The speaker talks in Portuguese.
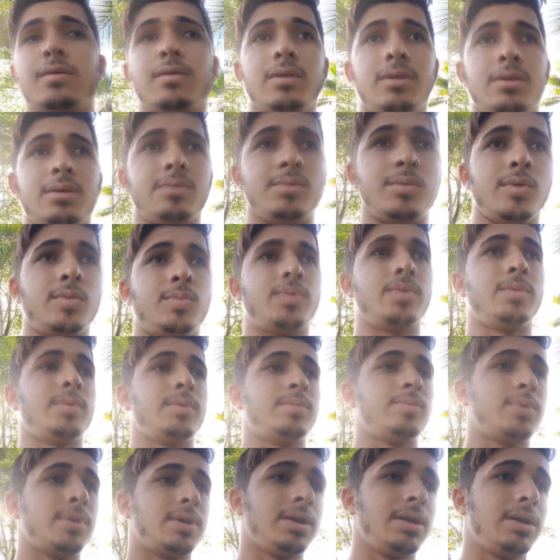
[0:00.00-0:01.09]
Ver se meu primo
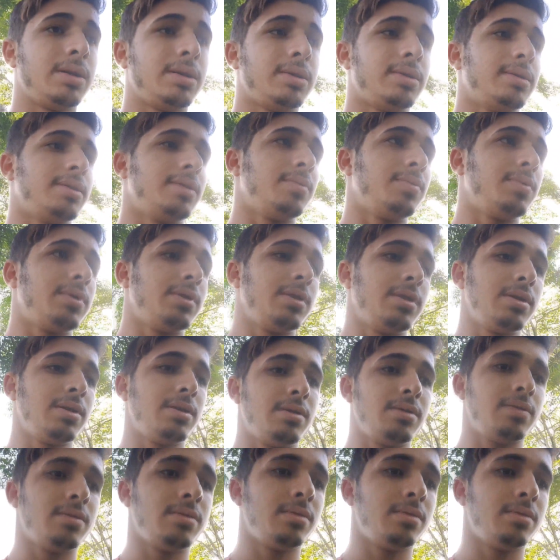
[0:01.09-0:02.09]
aparece, né? Porque.